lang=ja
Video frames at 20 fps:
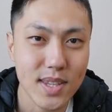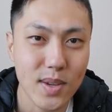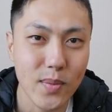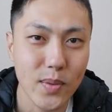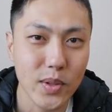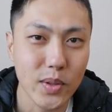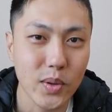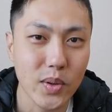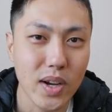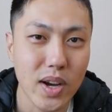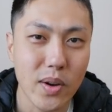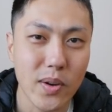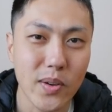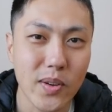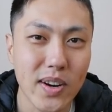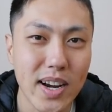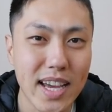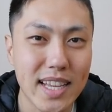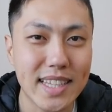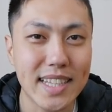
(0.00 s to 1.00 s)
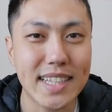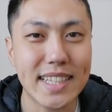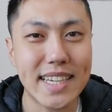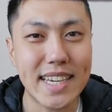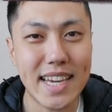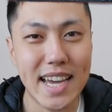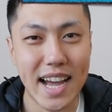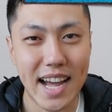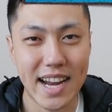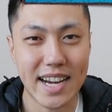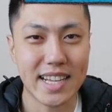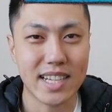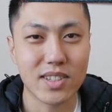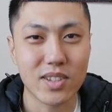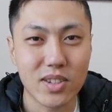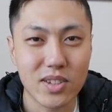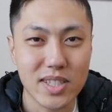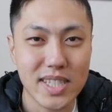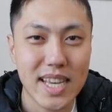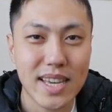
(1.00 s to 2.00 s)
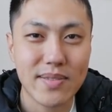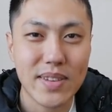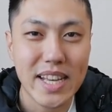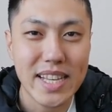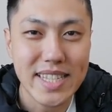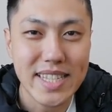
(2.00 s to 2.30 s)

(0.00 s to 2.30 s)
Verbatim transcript: 今日も動画をご覧いただきありがとうございま